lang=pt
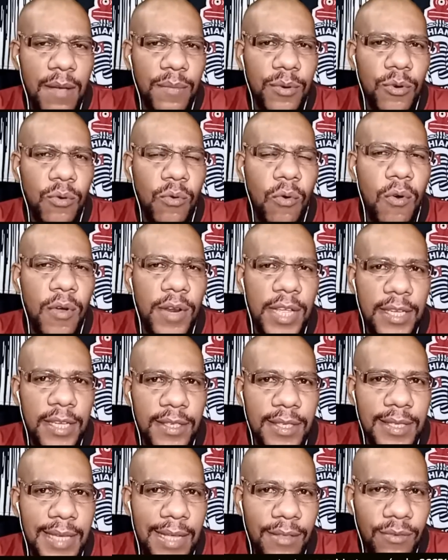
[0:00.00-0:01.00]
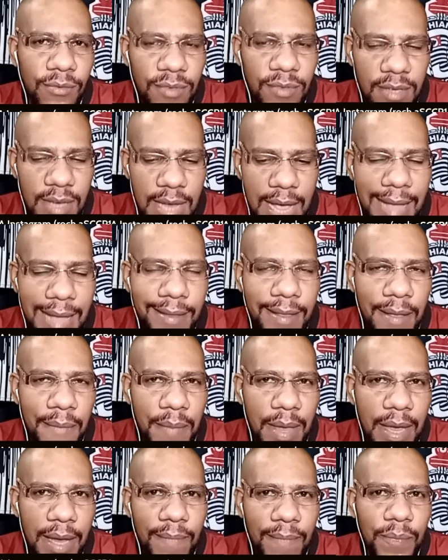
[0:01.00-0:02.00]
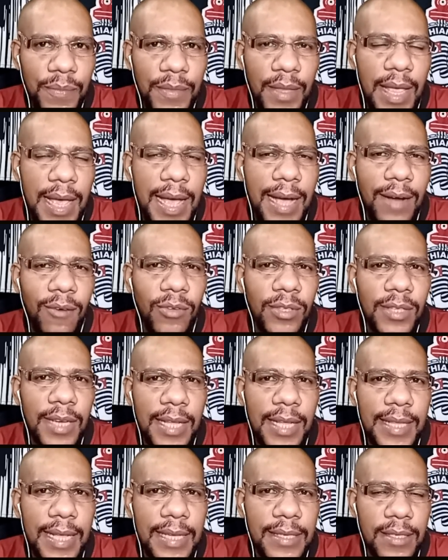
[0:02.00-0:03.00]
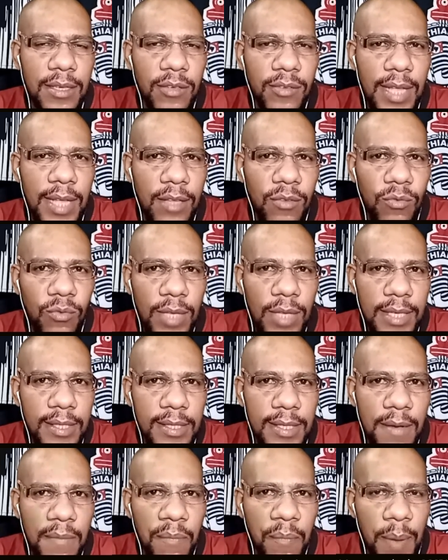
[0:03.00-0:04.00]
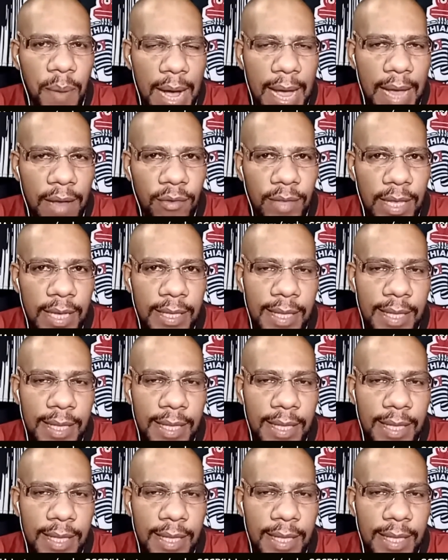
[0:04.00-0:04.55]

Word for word: para o Corinthians anunciar também é, a contratação da Duda Sampaio, né?